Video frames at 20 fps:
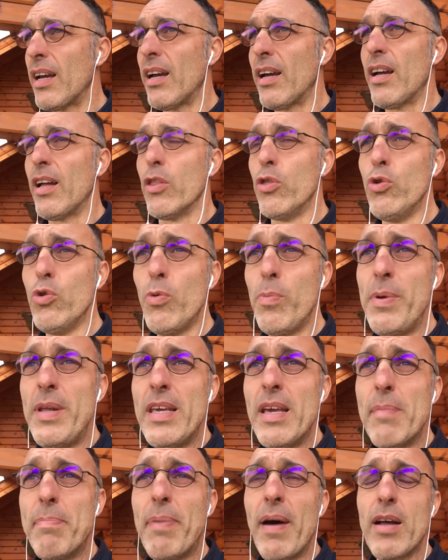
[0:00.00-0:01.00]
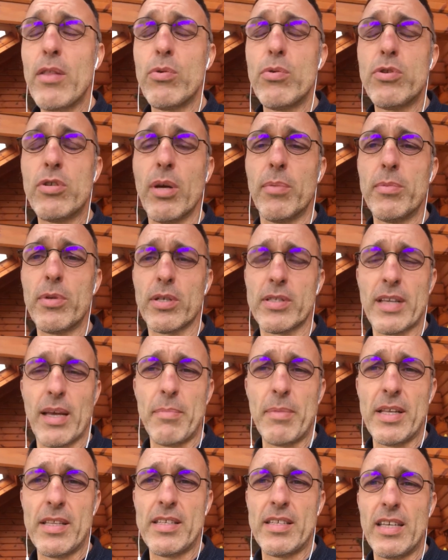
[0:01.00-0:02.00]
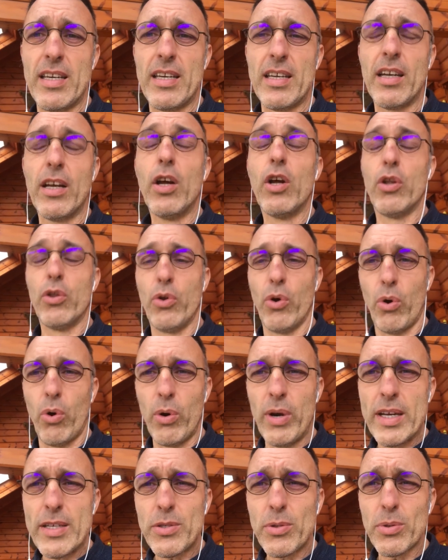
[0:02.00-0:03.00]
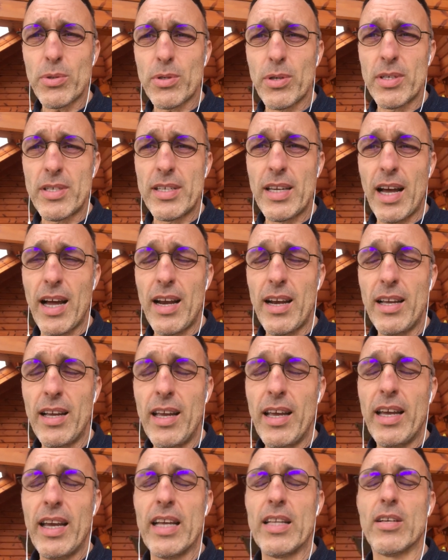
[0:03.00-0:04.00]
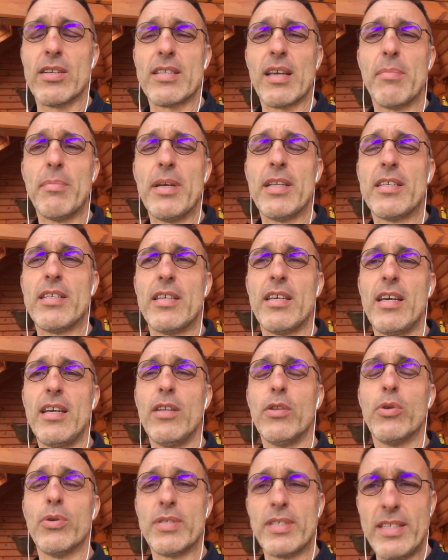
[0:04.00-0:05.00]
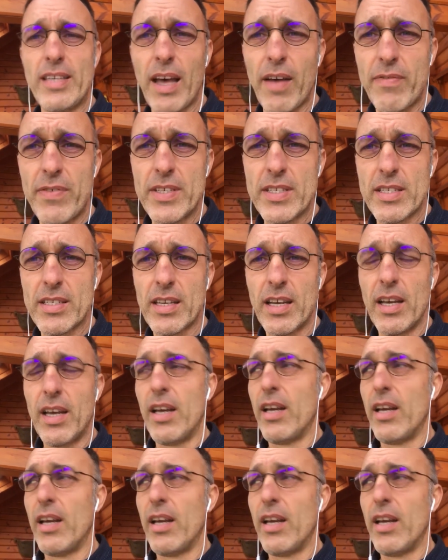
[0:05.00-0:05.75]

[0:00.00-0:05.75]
Euh, n'oubliez pas que nous sommes dans un métier de relations sociales et dans un métier de service.